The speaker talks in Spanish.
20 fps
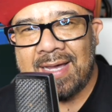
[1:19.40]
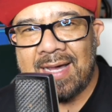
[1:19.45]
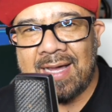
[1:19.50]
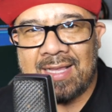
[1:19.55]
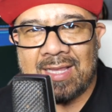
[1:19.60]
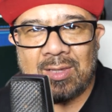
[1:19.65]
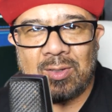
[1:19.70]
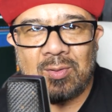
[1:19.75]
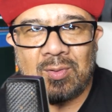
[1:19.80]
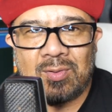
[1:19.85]

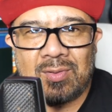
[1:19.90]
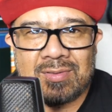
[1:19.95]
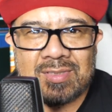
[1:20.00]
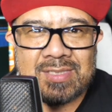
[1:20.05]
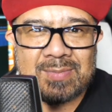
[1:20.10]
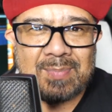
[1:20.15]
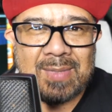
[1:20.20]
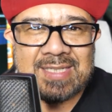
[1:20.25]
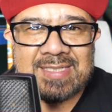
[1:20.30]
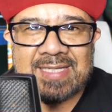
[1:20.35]
a
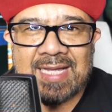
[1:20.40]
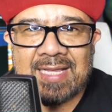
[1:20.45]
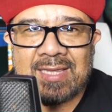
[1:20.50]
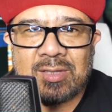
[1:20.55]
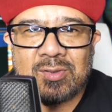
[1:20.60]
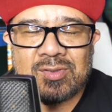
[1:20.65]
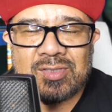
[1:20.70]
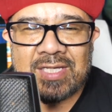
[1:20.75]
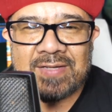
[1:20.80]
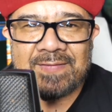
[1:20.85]
los más
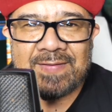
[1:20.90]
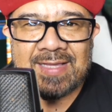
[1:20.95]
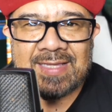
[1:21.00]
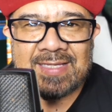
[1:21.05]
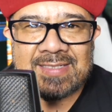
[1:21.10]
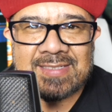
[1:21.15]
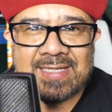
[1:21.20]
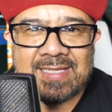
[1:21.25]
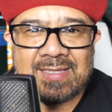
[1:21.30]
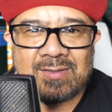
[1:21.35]
altos
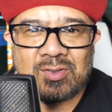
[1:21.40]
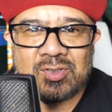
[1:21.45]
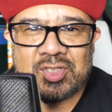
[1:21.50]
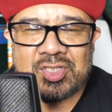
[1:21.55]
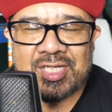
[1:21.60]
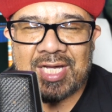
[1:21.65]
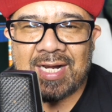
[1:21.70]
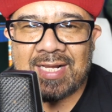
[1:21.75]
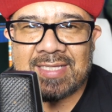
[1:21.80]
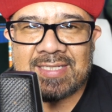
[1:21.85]
niveles de los
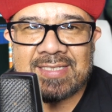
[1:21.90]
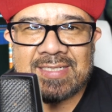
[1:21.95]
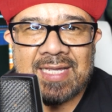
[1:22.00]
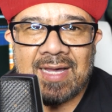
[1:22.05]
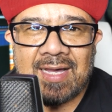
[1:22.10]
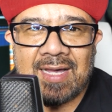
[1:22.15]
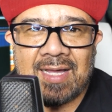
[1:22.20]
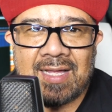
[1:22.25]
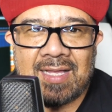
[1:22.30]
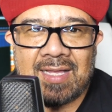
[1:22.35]
charts,
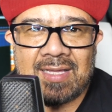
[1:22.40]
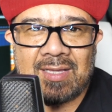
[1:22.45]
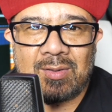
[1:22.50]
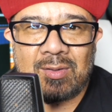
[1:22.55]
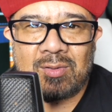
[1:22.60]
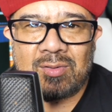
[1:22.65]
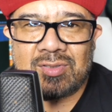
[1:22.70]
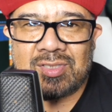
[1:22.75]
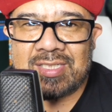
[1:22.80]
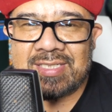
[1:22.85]
a
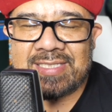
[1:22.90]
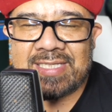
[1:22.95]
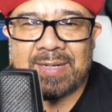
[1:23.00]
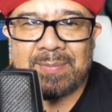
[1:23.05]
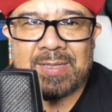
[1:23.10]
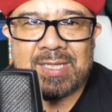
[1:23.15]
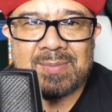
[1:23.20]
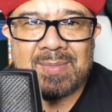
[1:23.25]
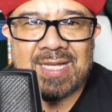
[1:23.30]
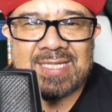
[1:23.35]
los
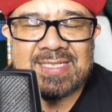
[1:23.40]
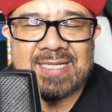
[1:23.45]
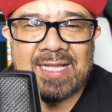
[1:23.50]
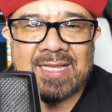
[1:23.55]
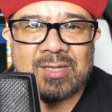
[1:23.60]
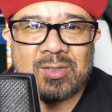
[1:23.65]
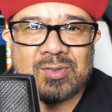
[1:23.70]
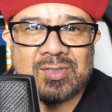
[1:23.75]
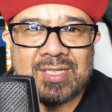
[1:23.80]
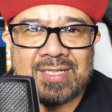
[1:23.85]
streaming más
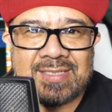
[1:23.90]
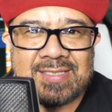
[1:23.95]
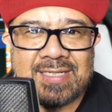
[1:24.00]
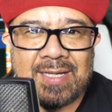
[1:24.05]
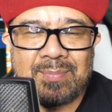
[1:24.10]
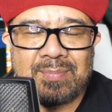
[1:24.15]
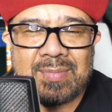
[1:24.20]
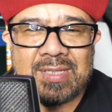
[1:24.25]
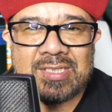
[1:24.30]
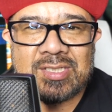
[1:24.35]
altos que se
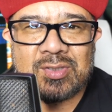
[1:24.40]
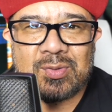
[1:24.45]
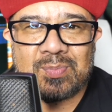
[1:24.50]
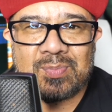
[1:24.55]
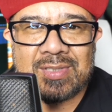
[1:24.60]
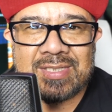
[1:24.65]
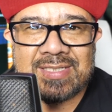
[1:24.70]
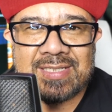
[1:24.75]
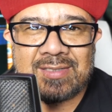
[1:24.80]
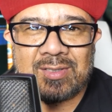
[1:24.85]
han visto
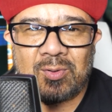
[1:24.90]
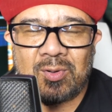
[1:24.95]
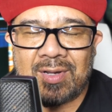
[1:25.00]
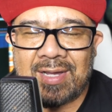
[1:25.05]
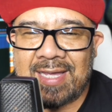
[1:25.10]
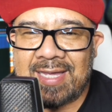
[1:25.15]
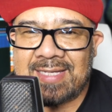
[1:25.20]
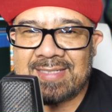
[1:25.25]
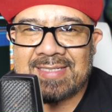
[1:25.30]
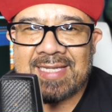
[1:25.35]
pues en lo
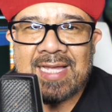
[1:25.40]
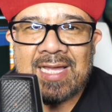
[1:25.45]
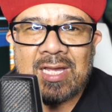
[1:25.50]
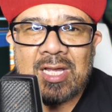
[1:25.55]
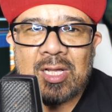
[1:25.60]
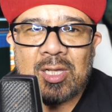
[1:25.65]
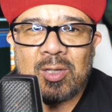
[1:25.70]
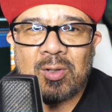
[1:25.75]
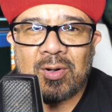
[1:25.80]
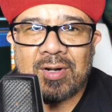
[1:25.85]
que es
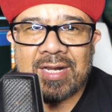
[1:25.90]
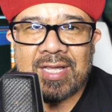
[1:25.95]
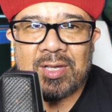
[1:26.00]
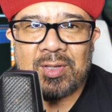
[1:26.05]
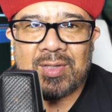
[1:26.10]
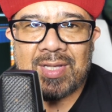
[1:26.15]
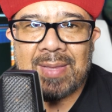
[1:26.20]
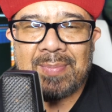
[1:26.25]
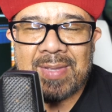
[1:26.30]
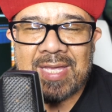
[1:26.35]
lo
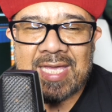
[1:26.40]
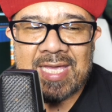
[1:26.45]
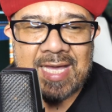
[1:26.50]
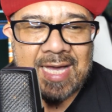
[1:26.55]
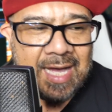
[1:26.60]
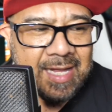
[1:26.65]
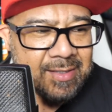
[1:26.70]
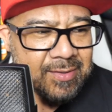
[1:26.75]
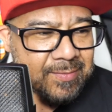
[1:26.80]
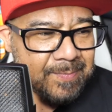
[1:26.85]
regional
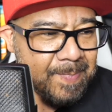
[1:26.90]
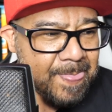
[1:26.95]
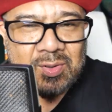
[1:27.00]
mexicano.